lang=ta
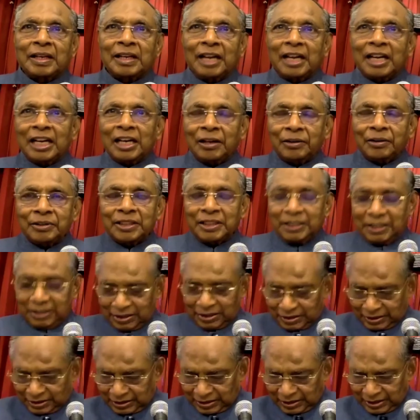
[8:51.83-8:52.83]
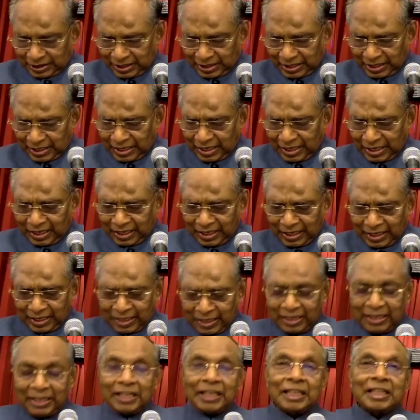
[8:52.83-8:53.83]
ரெண்டாவது
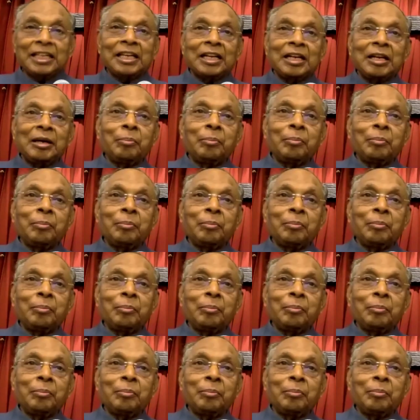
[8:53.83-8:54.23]
நெருங்கி நிற்கிற